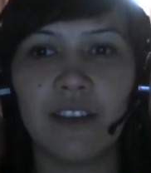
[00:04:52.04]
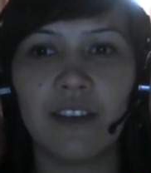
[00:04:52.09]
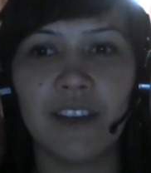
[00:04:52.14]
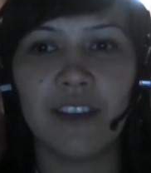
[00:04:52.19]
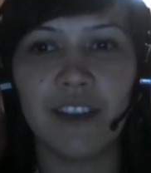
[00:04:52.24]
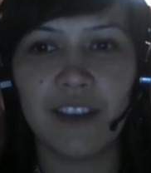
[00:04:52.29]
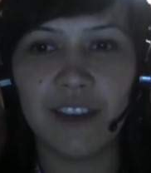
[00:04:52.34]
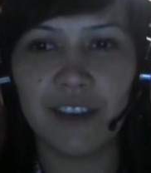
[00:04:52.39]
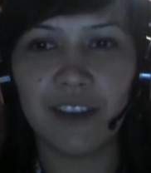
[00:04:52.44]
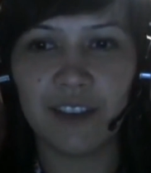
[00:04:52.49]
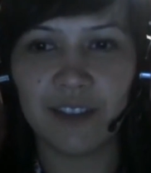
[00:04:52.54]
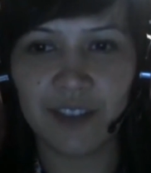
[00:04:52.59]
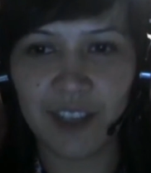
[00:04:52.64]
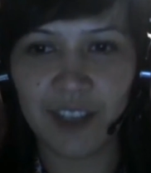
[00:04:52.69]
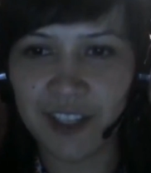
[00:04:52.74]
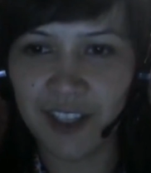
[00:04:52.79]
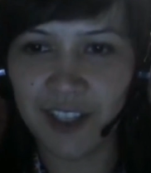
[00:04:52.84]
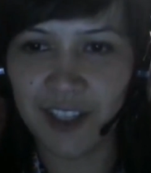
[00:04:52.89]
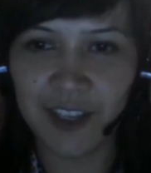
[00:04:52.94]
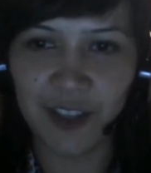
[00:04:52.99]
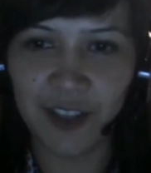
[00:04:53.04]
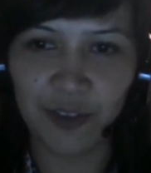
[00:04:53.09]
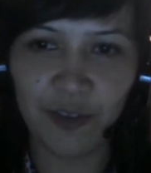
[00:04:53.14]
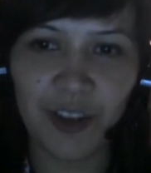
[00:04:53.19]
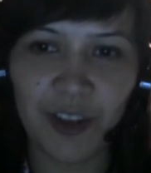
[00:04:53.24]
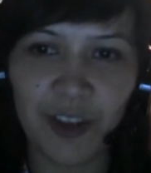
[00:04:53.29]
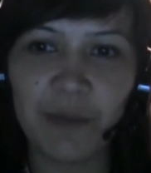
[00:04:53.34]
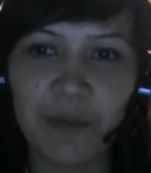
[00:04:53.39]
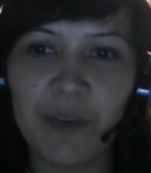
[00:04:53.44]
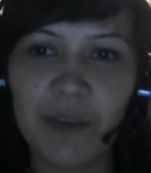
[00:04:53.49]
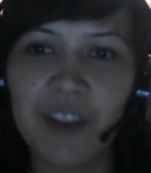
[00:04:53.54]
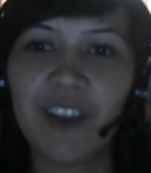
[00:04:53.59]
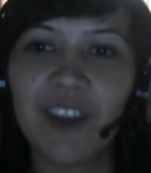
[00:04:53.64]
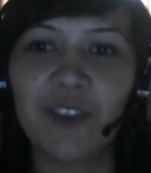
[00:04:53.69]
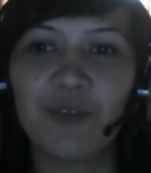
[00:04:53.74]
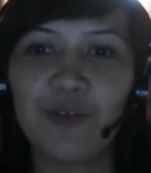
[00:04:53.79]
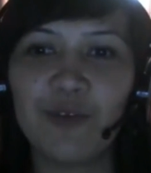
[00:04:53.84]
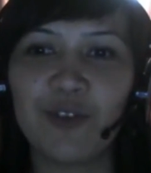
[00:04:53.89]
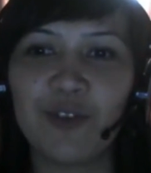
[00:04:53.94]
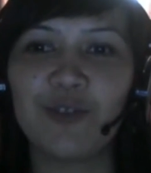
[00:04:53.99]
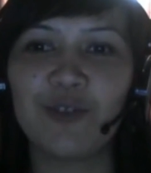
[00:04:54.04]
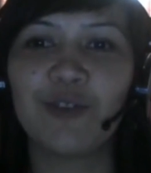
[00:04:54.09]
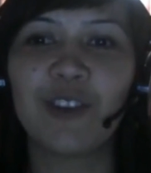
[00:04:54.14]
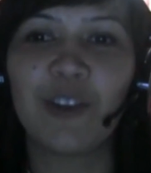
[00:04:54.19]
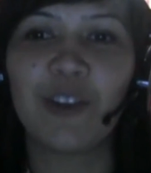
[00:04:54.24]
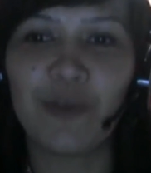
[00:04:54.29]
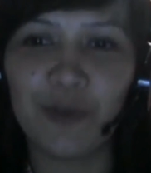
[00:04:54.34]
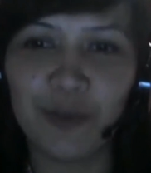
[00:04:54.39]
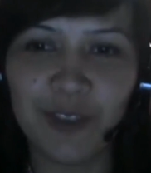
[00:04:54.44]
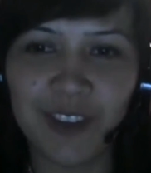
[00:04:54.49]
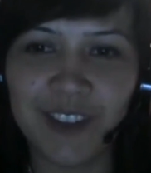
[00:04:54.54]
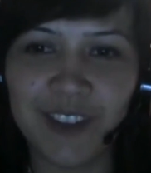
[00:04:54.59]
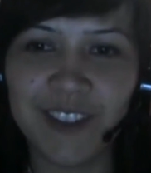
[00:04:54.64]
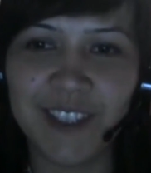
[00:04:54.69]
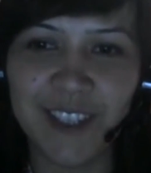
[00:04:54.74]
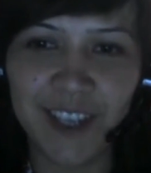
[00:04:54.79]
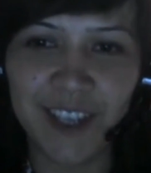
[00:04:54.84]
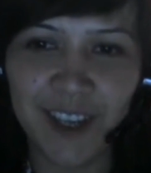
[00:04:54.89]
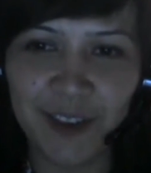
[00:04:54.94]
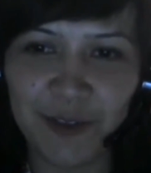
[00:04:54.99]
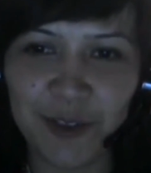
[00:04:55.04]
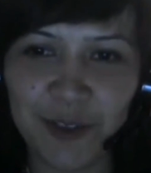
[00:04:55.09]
и нашла не только меня, но еще какую-то делю